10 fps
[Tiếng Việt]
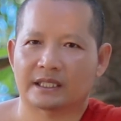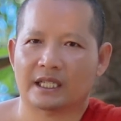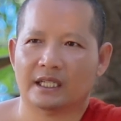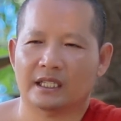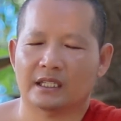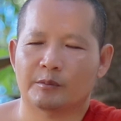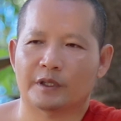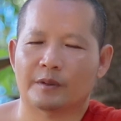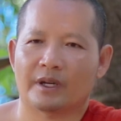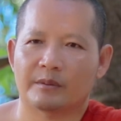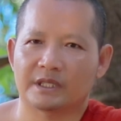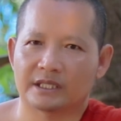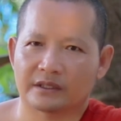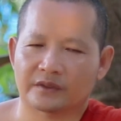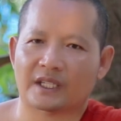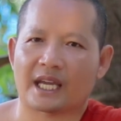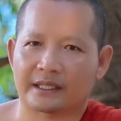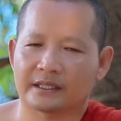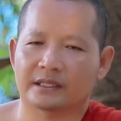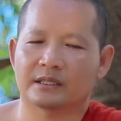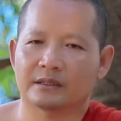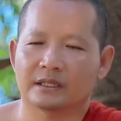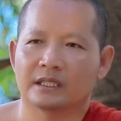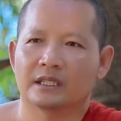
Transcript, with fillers: nắng phò hay bị dương sang nơi rương